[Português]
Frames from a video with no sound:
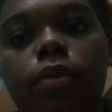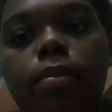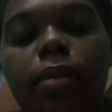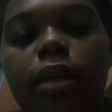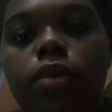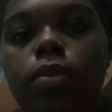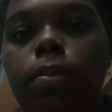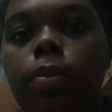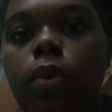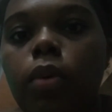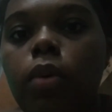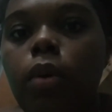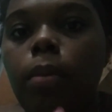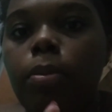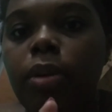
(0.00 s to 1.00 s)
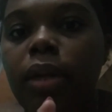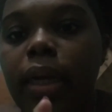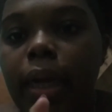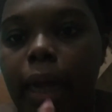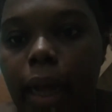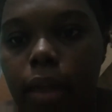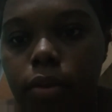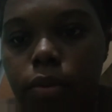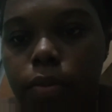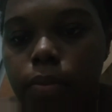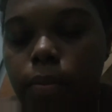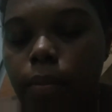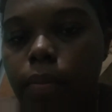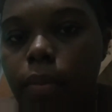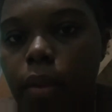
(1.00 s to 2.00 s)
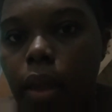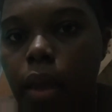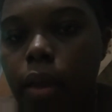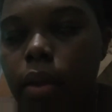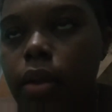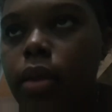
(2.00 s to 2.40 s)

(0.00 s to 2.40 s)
um mês um pouco complicado, né?